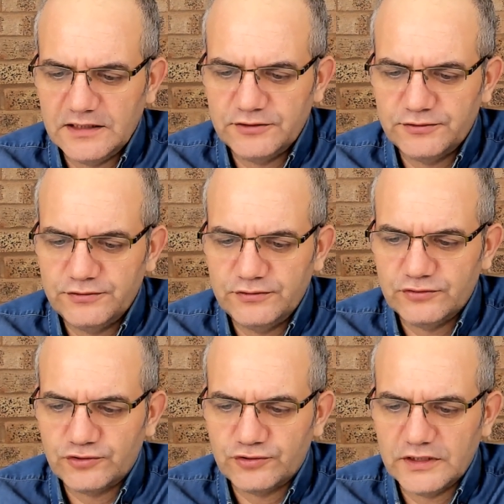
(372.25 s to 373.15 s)
Aygün'ün
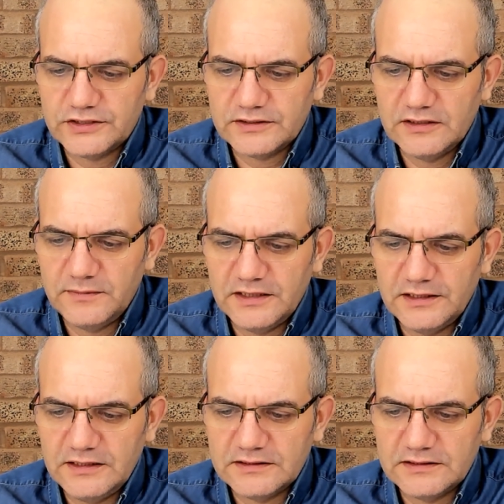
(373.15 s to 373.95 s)
şok açıklamalarıyla